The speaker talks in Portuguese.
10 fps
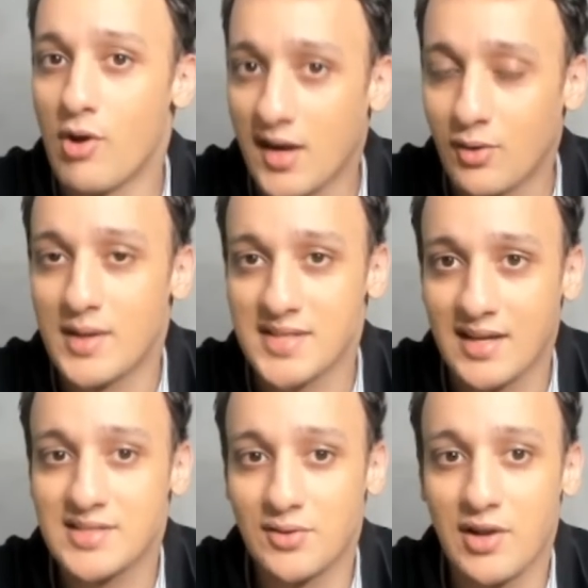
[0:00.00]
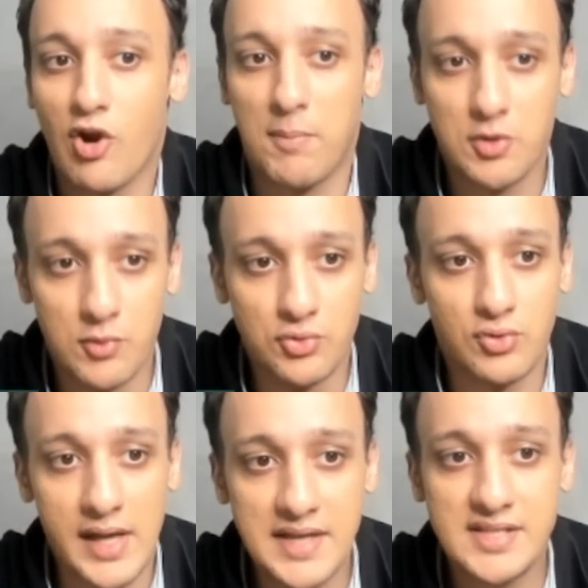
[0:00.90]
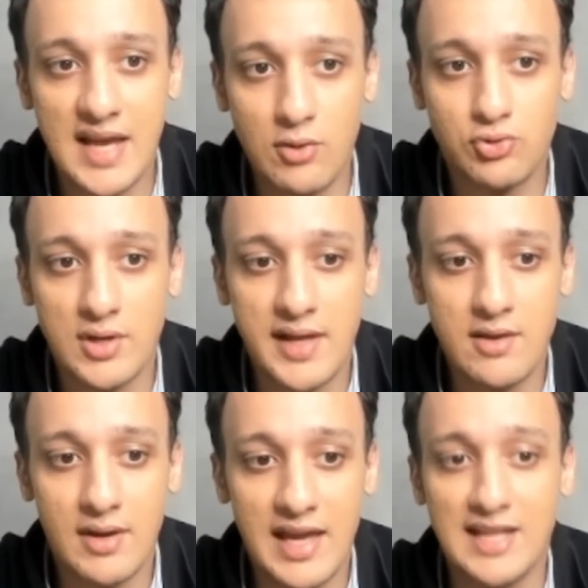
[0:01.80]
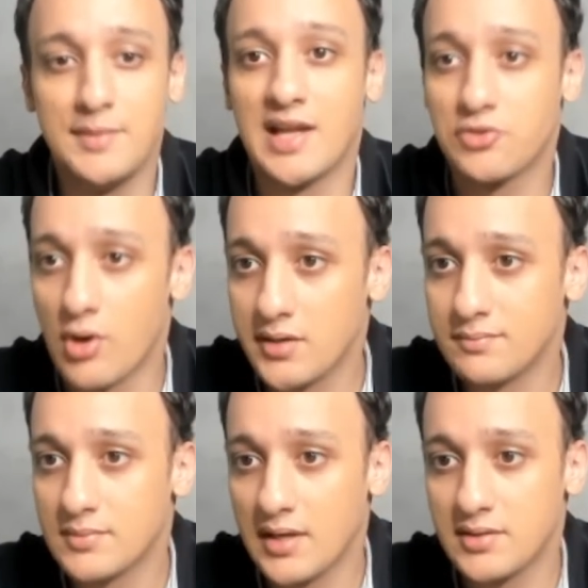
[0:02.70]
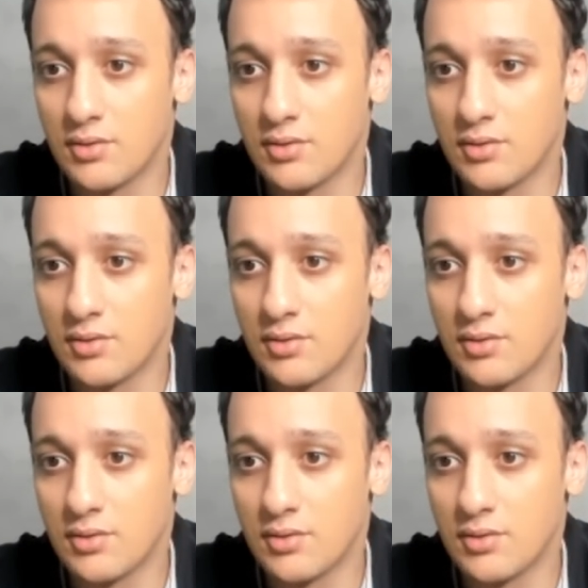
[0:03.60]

agora com essa questão da Copa do Mundo, esse é um torneio eliminatório, tá?